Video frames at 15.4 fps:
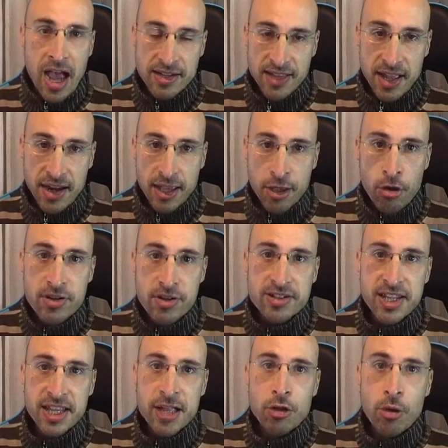esta
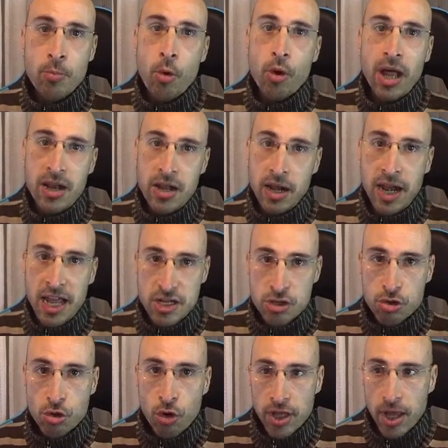región siguiendo un poco la
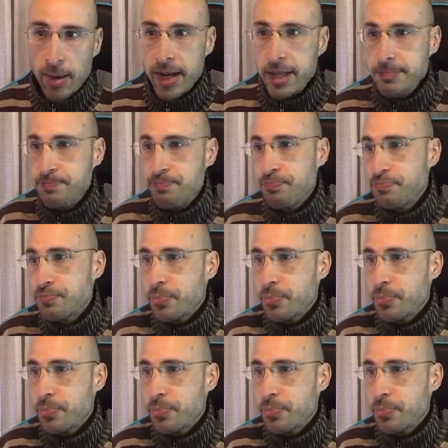historia, ¿vale?